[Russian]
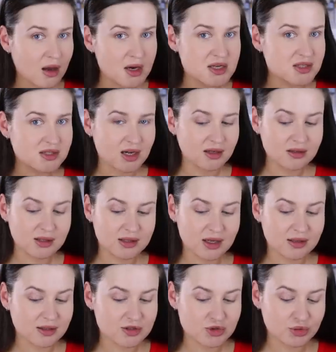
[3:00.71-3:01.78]
Как ни странно,
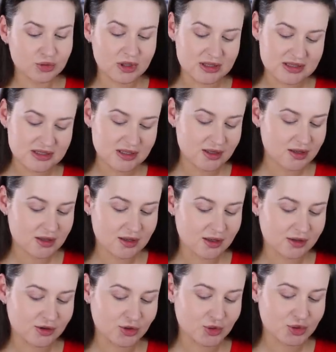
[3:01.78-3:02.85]
я насчет
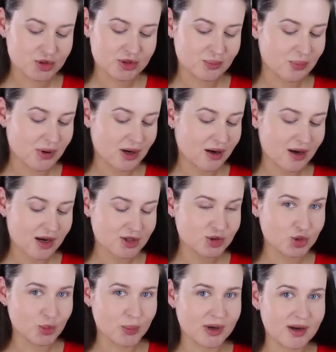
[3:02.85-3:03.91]
консилера тоже пока
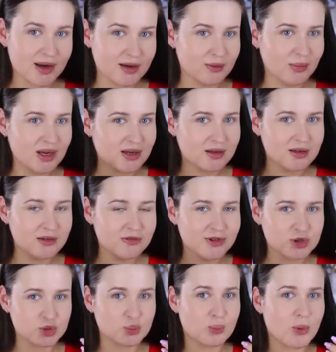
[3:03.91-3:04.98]
что, по крайней мере, не
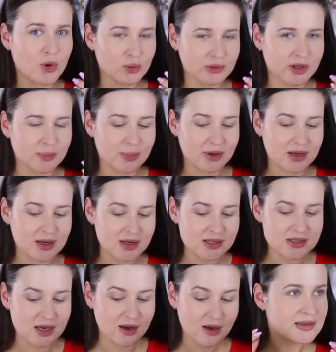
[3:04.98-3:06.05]
вижу полное
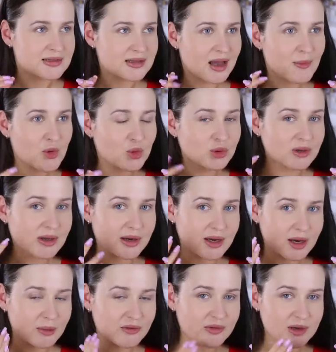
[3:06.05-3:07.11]
покрытие. Сам он
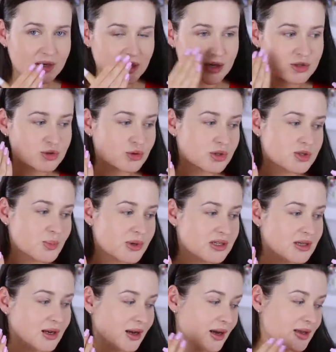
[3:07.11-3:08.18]
кремовый, хорошо
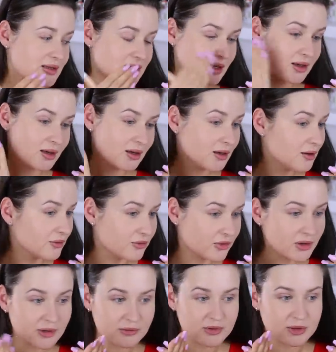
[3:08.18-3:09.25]
распределяется и
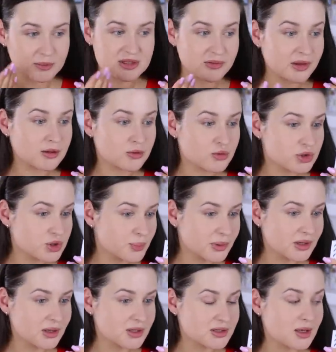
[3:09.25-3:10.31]
выровнял цвет кожи
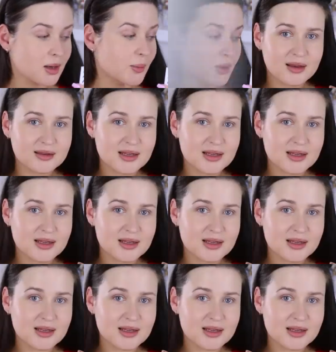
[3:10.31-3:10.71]
под глазами.